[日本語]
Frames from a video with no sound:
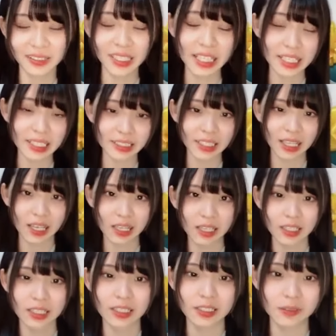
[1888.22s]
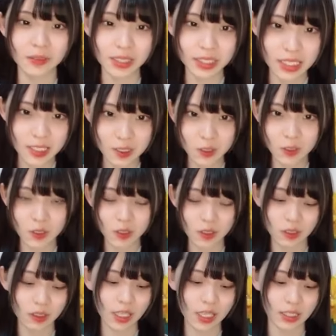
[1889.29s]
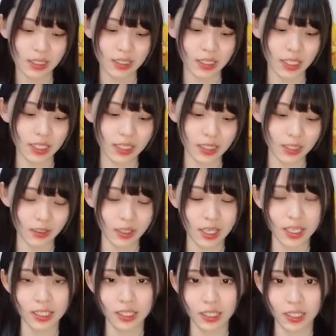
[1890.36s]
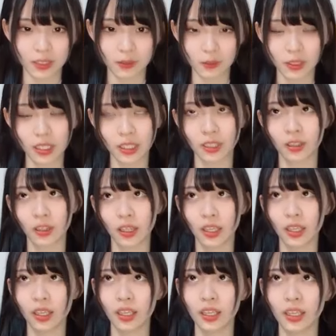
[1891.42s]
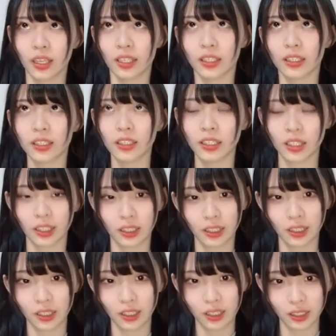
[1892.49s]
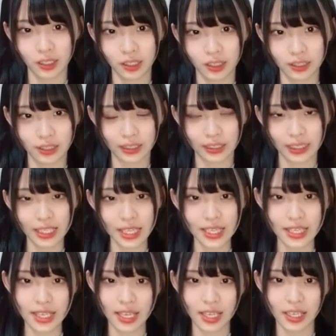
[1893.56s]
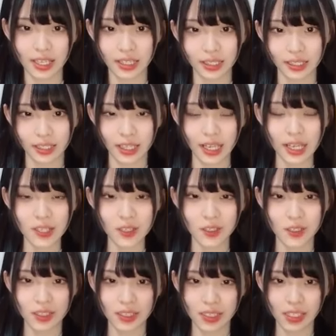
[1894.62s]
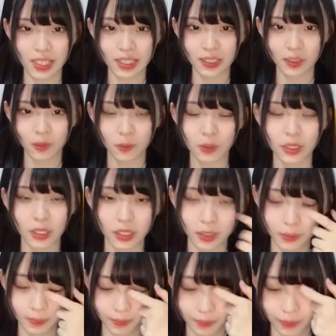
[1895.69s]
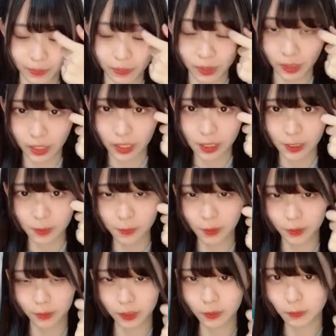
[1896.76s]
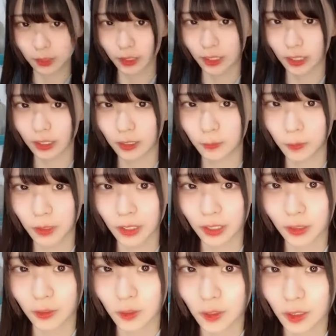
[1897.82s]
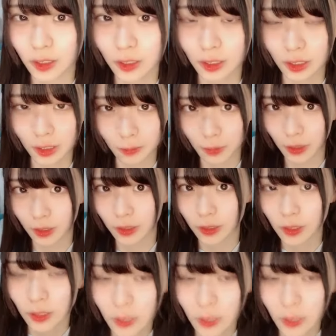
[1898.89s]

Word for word: でなんかさ一番最初ぐらいにさあったよねアンケートみたいなのでなんか付き合いたい彼女にしたい人みたいなあれ今今になってもう一回やってほしい今